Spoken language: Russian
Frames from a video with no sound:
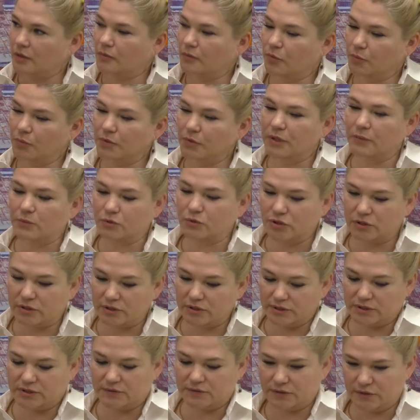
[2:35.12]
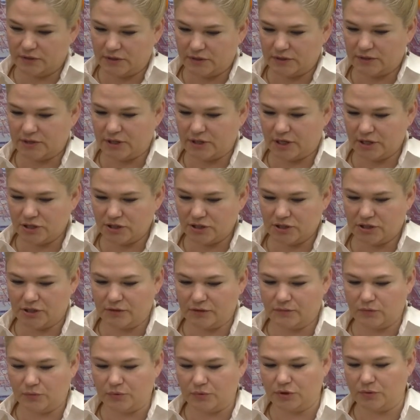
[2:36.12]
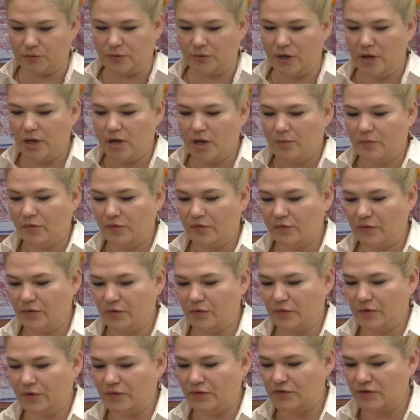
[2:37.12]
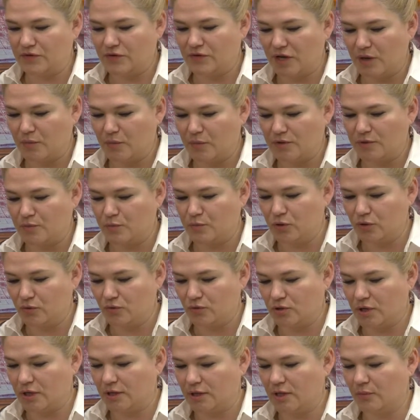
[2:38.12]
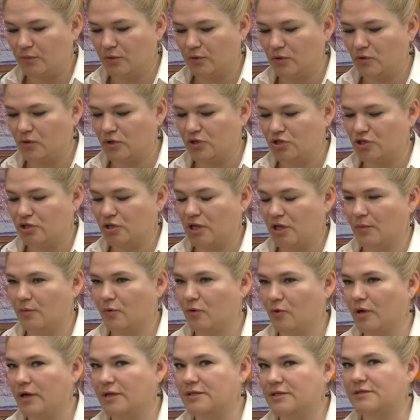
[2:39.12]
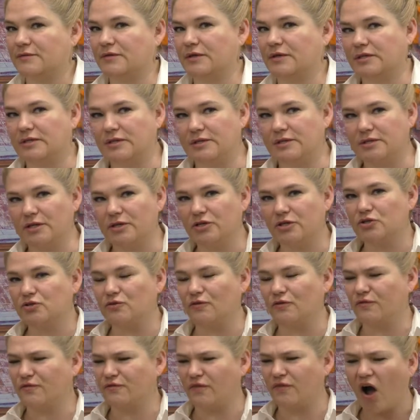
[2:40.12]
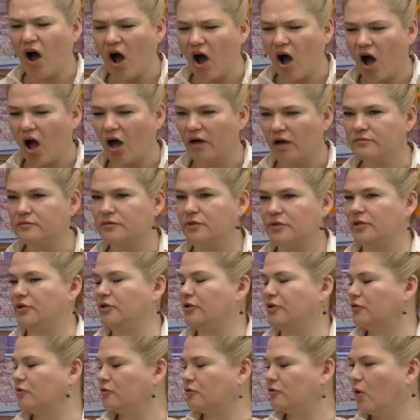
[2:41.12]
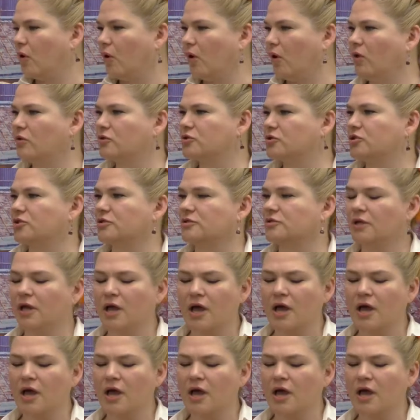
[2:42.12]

ну, потому что это действительно страшно, и, в общем, мы, я все время смеюсь, когда мы начинаем ругать своих детей, что «Фа, ты не должен